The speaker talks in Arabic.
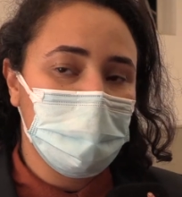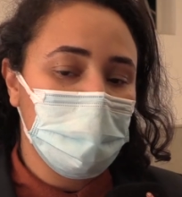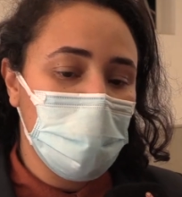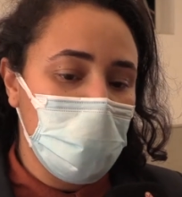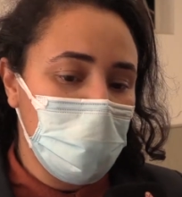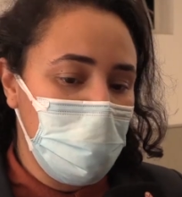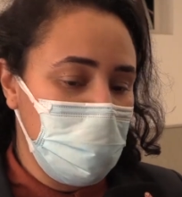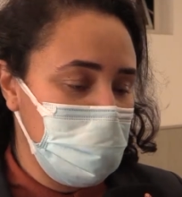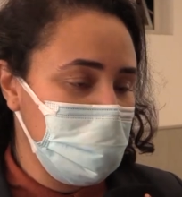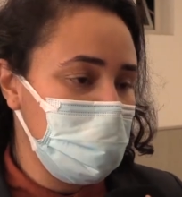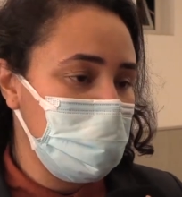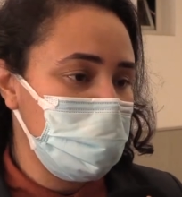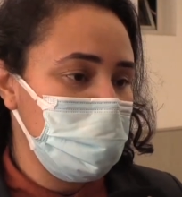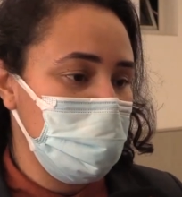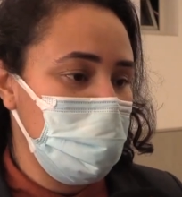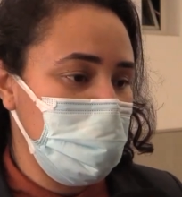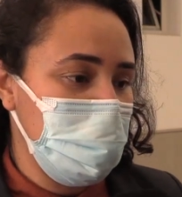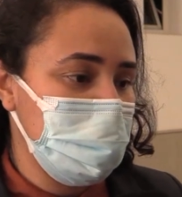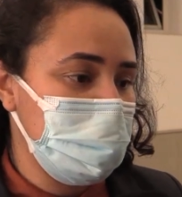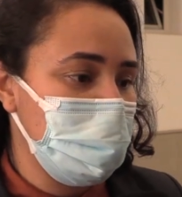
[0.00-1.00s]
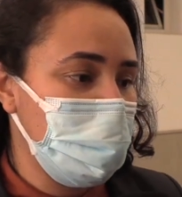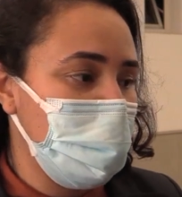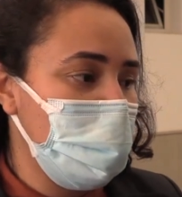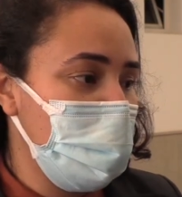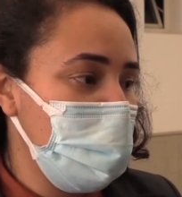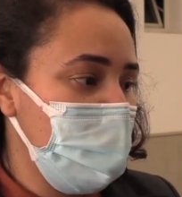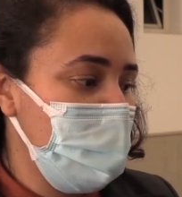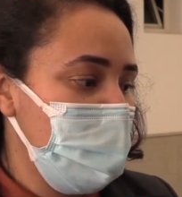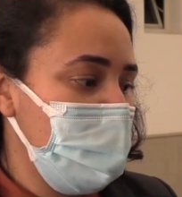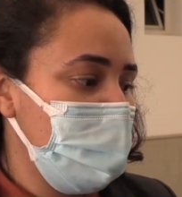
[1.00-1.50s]
وهب حياته
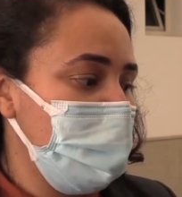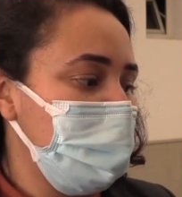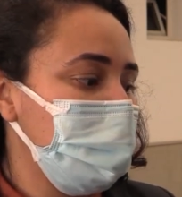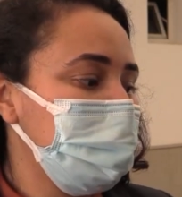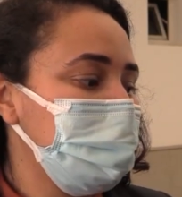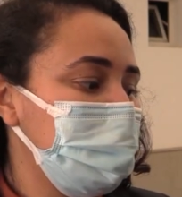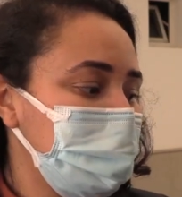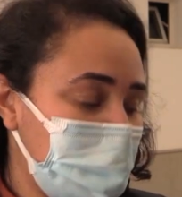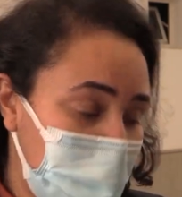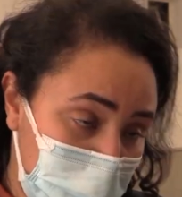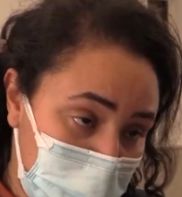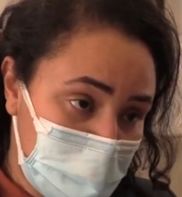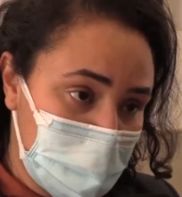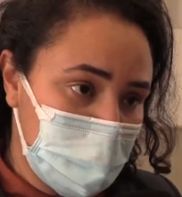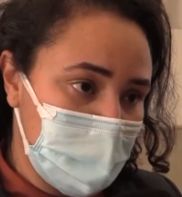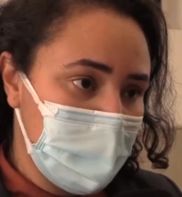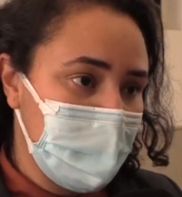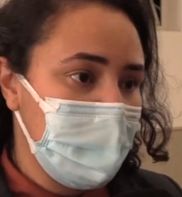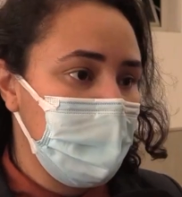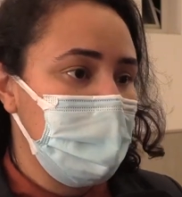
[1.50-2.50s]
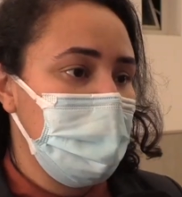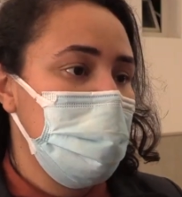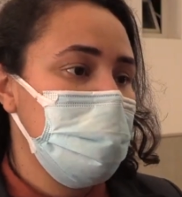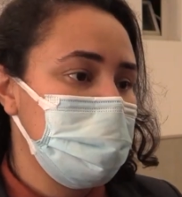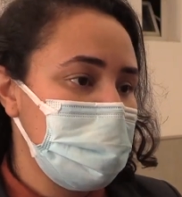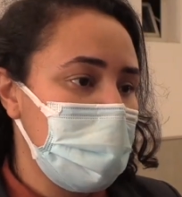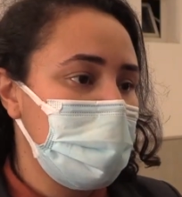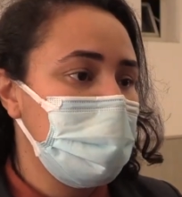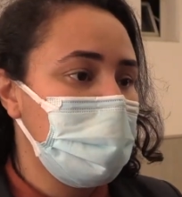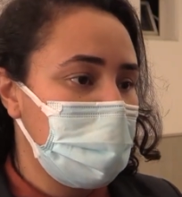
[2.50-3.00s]
لحزبه مضطر
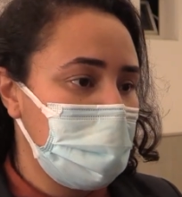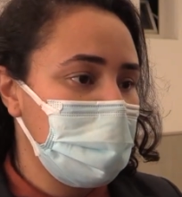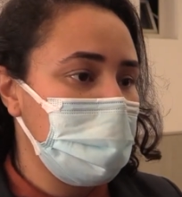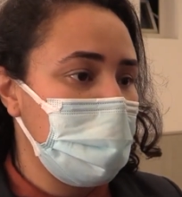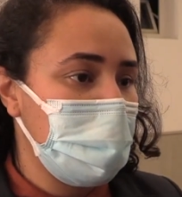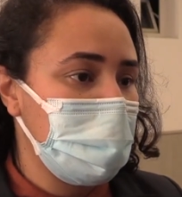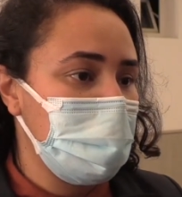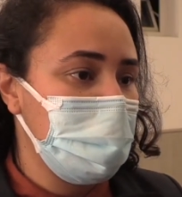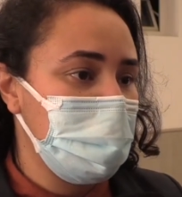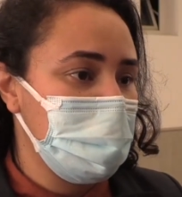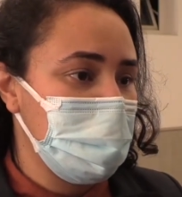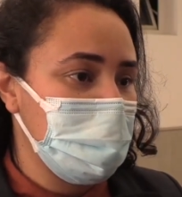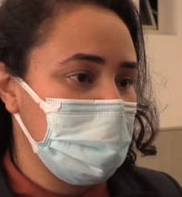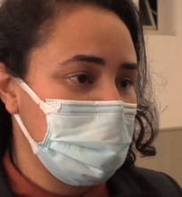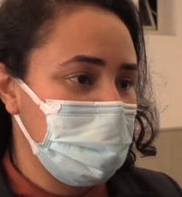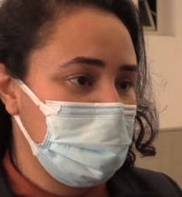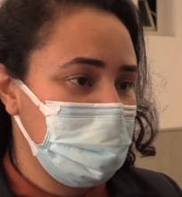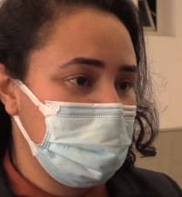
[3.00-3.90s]
يحترم راي الاغلبيه